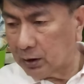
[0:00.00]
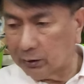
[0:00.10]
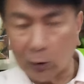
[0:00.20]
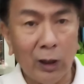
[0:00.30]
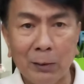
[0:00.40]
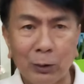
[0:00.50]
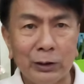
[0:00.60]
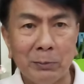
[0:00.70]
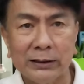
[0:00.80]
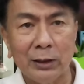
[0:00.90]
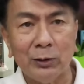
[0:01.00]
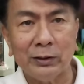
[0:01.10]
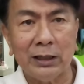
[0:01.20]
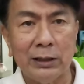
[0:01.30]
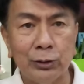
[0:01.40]
Hindi ko alam kung ano yung mga tanong
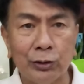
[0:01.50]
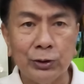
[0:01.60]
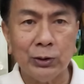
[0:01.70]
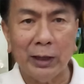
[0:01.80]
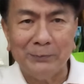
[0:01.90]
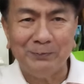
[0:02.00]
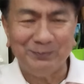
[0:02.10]
ni Jojo eh.